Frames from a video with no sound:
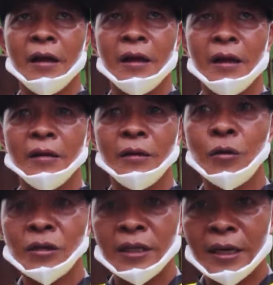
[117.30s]
uh,
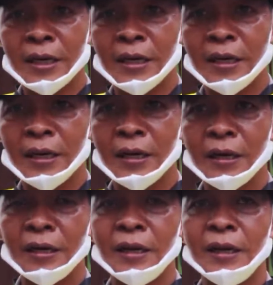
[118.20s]
Teluk Sirih
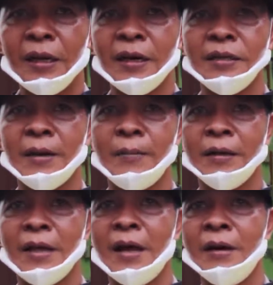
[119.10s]
di
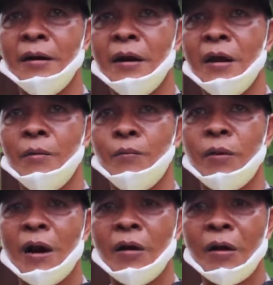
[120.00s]
kecamatan
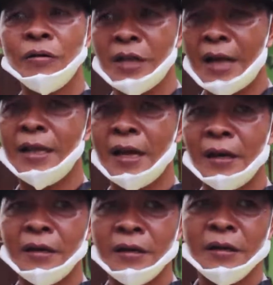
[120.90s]
Pulau Laut Selatan.